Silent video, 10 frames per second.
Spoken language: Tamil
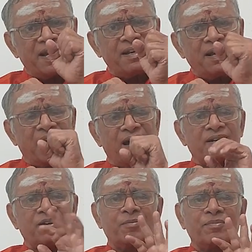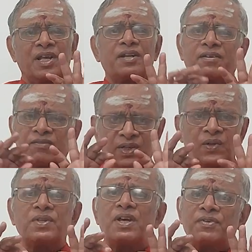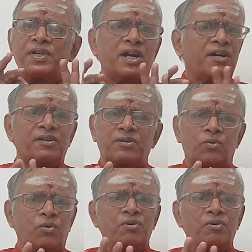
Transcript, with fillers: என்ன காரணம்னார் இவ்வளவு தான் அவர் கேட்டது